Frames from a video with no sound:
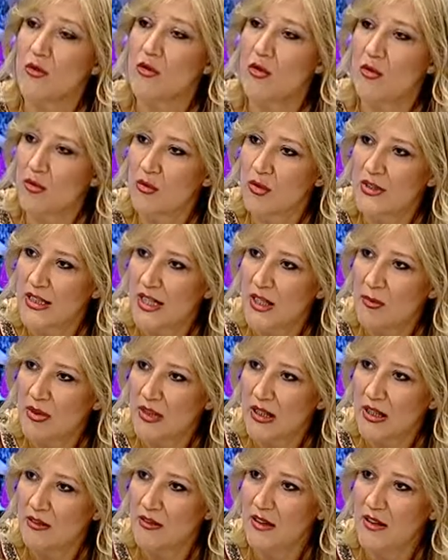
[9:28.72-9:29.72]
Çok güzel bir
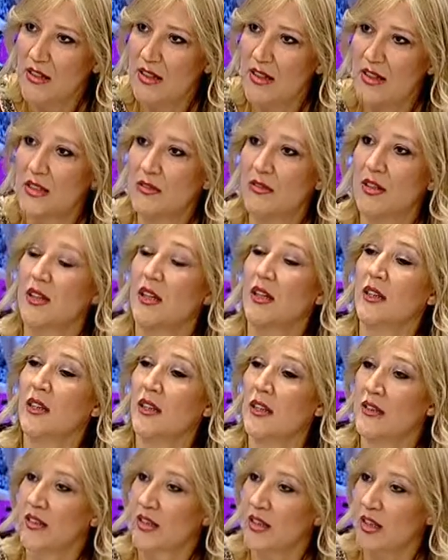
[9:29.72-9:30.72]
evliliğiniz var. Allah
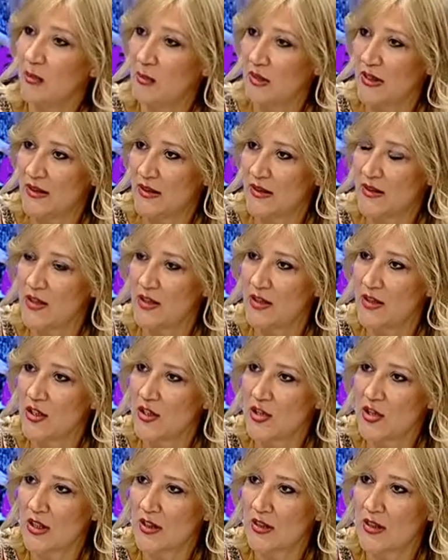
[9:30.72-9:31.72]
daim ettirsin
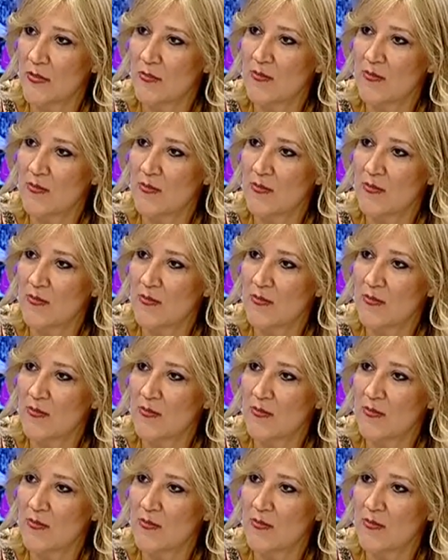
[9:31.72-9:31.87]
inşallah.